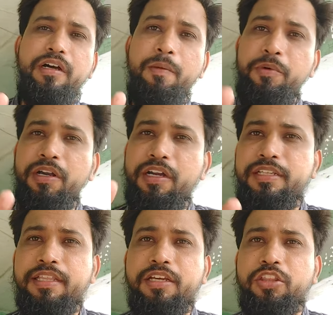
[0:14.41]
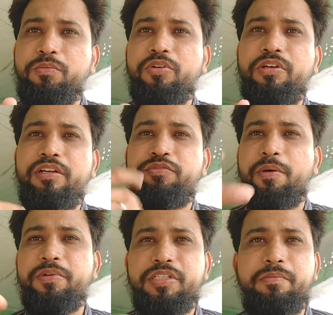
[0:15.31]
अपलोड कर जाता कि तुमको
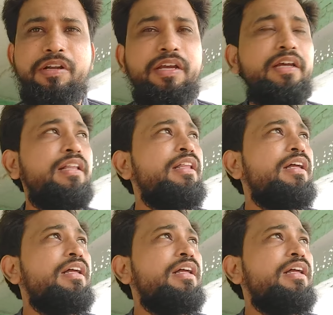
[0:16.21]
इन्फॉर्मेशन मिल जाए